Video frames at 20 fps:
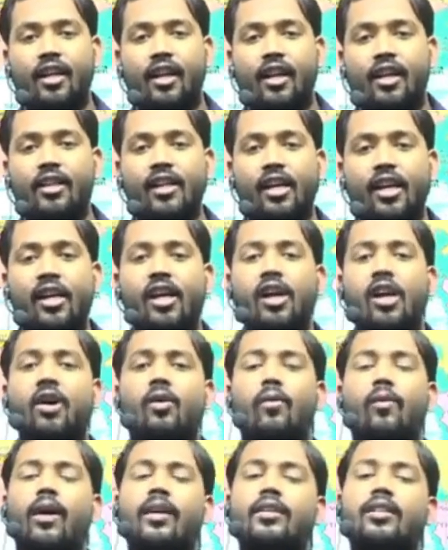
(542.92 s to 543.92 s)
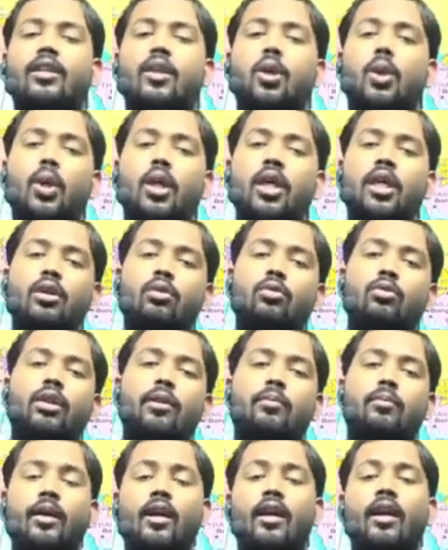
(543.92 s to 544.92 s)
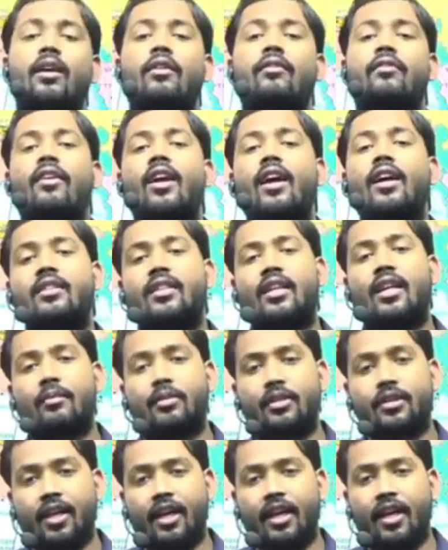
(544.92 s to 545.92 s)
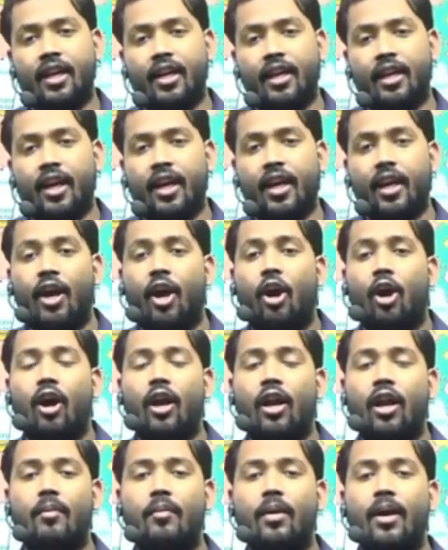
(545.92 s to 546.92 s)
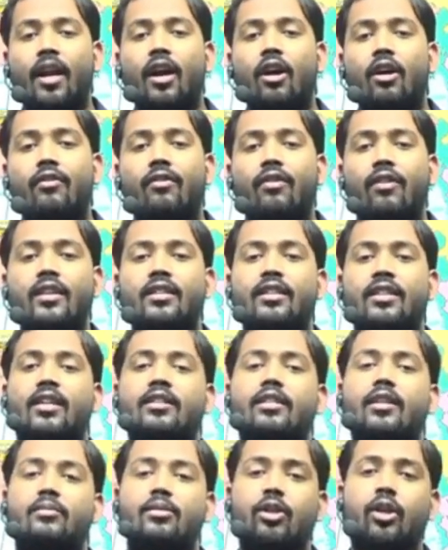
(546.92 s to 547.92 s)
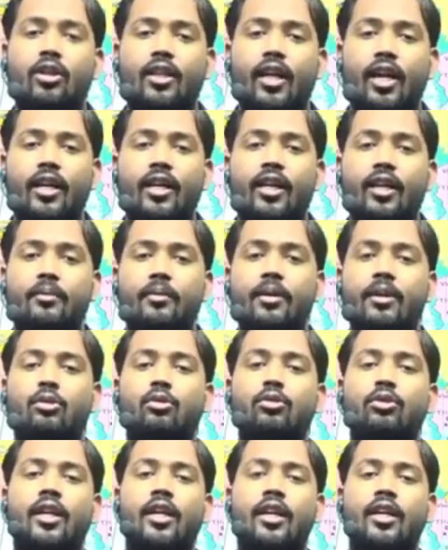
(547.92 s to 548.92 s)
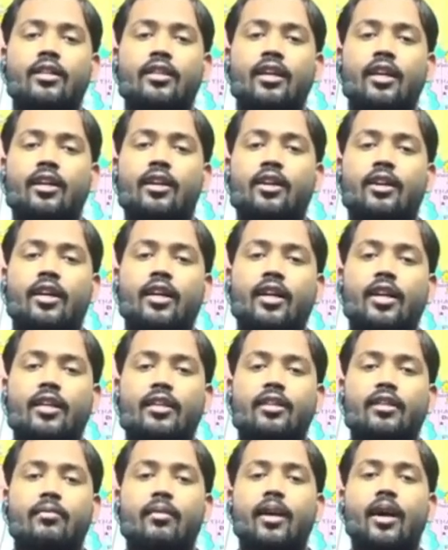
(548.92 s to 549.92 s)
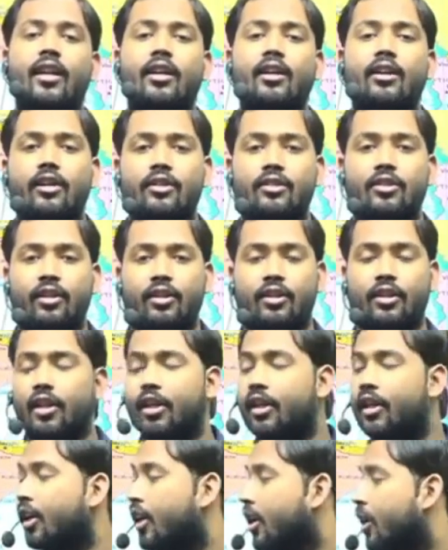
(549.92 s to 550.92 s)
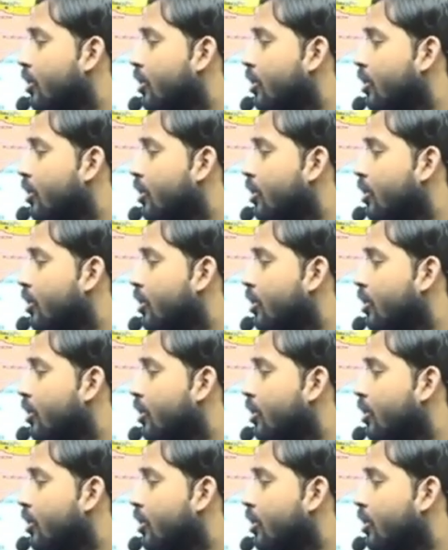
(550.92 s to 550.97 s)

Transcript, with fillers: अड्डा लिया है वहाँ से थोड़ी ही दूरी पर फ्रांस का भी सैन्य अड्डा है और हमारा और फ्रांस का समझौता है कि हम एक दूसरे के सैन्य अड्डे का इस्तेमाल कर सकते हैं